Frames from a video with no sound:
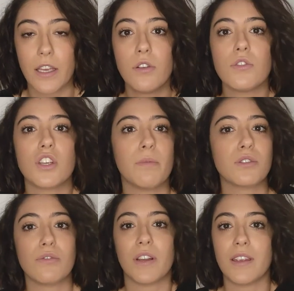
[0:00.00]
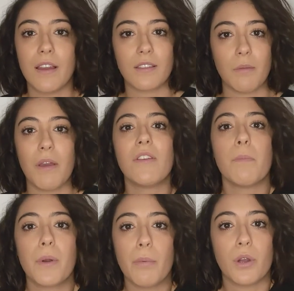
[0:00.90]
Io non ci posso fare niente, mi è
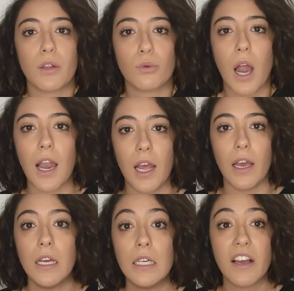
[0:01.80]
proprio naturale.